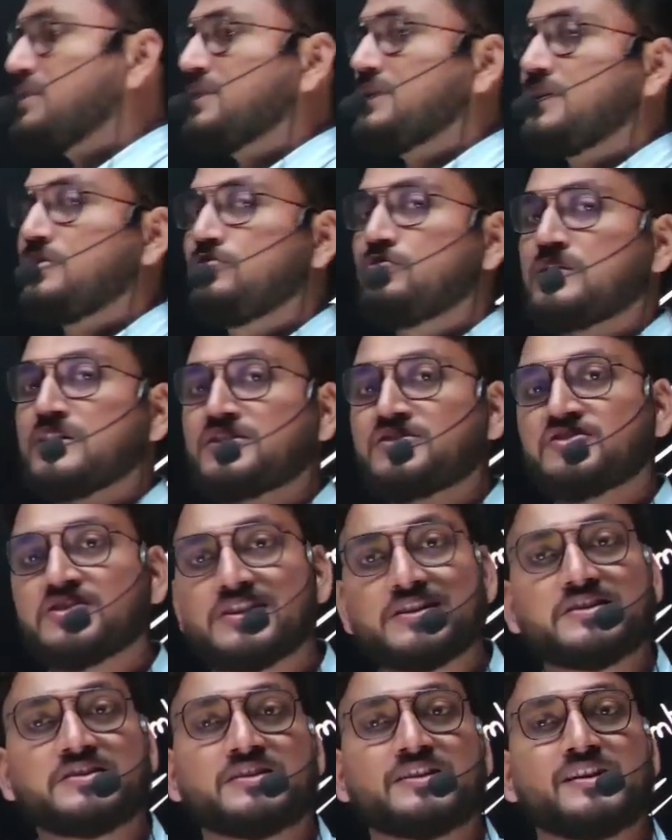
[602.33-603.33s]
कि उनका
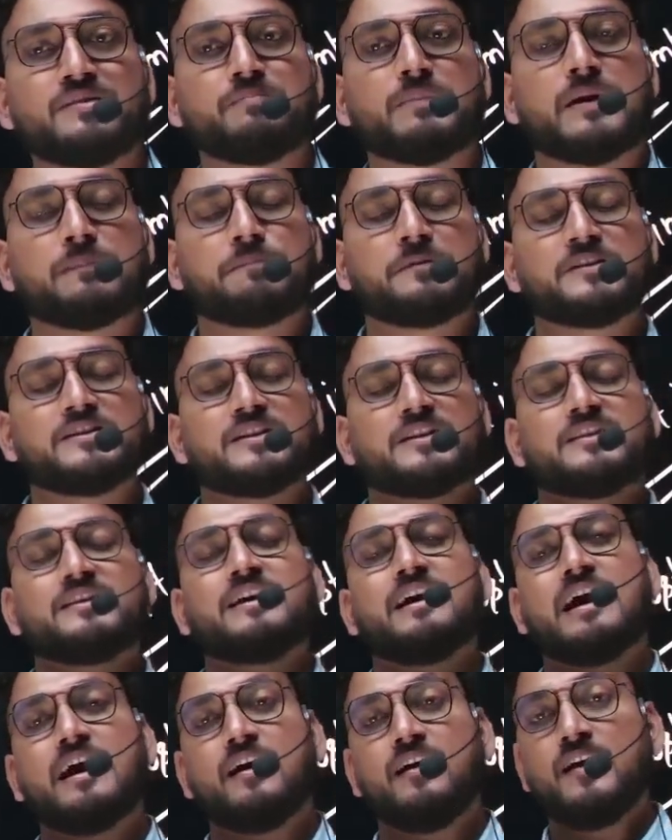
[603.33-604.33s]
चेस्ट की माप की जाती
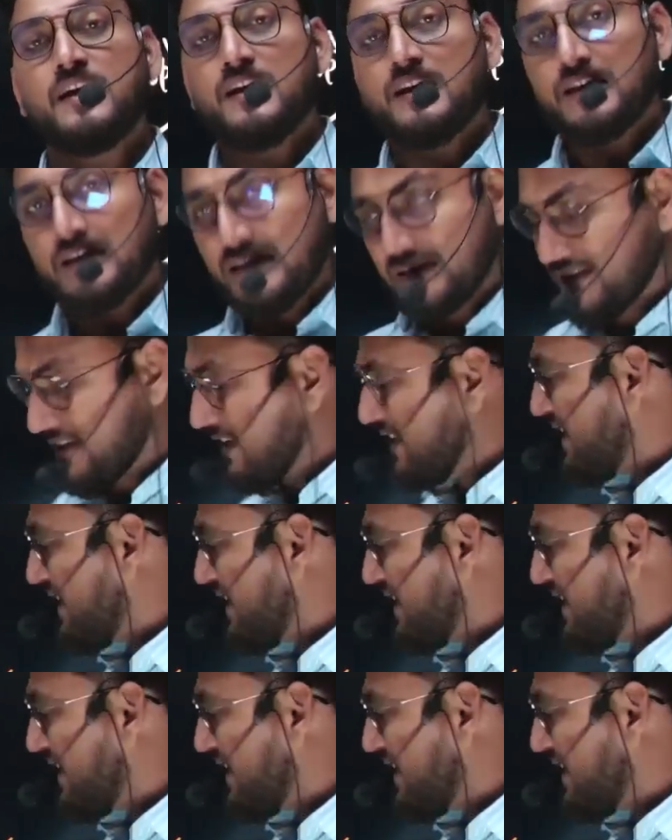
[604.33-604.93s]
है सीने